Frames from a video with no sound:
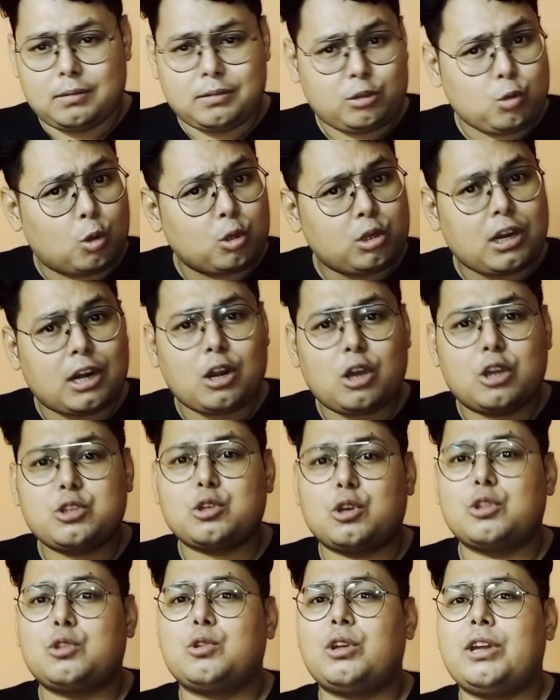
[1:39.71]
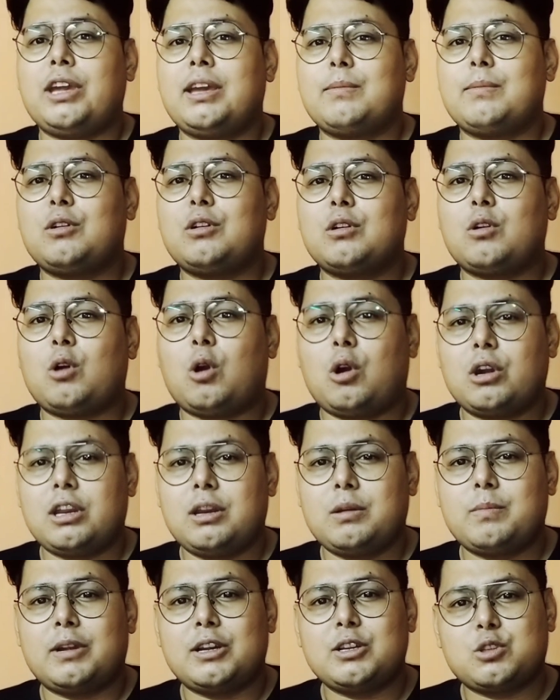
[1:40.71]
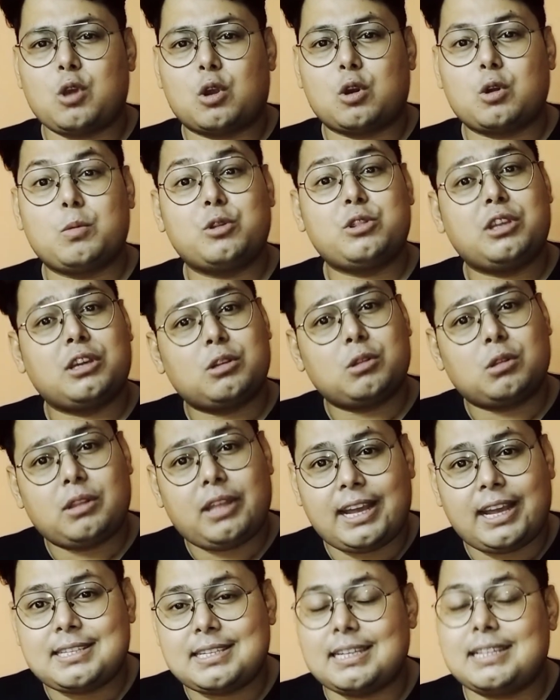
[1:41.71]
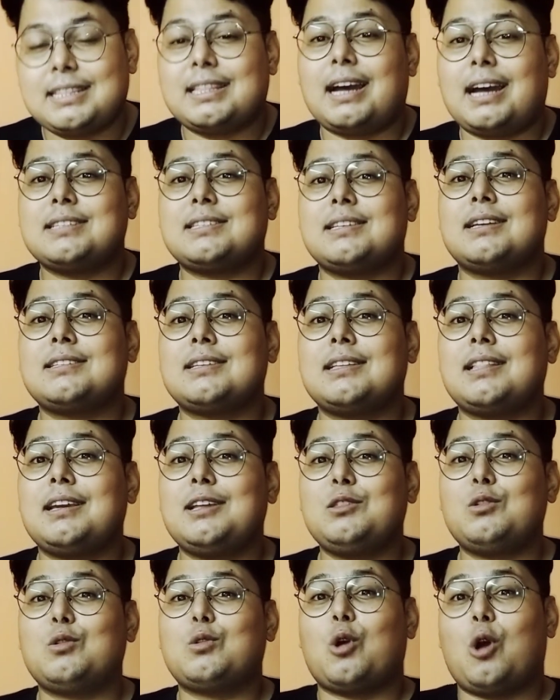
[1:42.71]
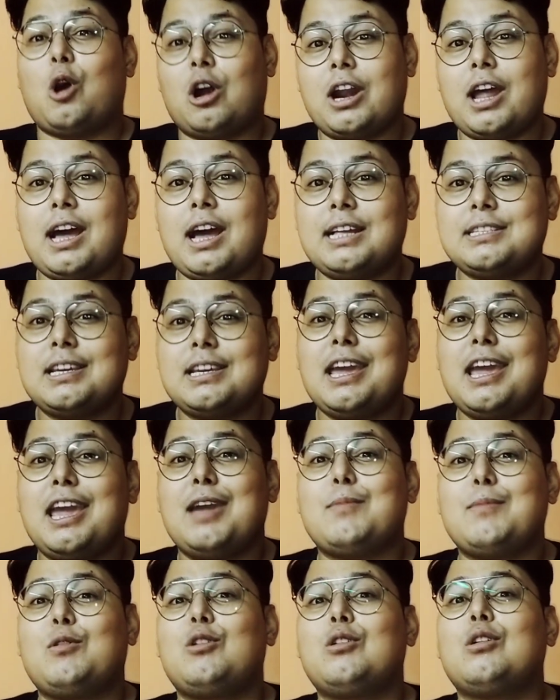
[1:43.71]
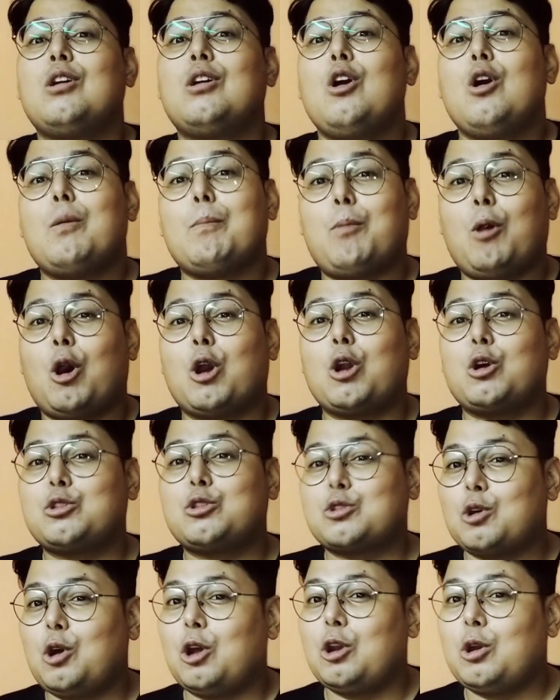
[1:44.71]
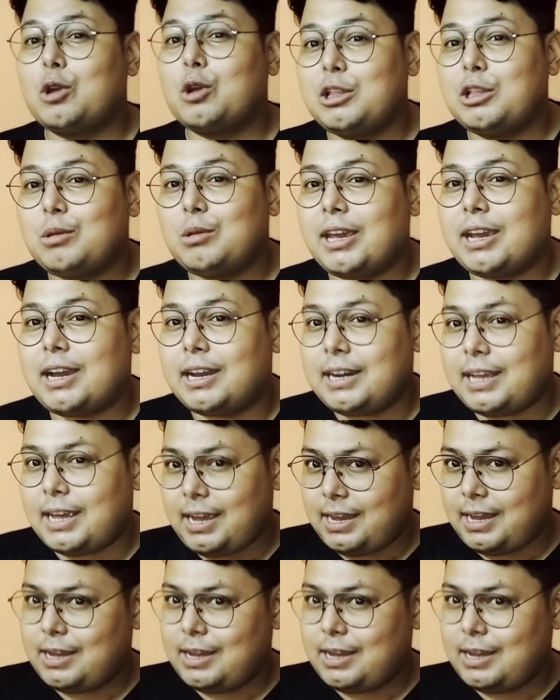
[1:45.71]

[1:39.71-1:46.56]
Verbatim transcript: টোটারয় চৌধুরী এবং অনির্বাণ চক্রবর্তীকেও দেখছি তার সাথে সাথে কিন্তু খরাজ এবং ভরত কলও কিন্তু এখানে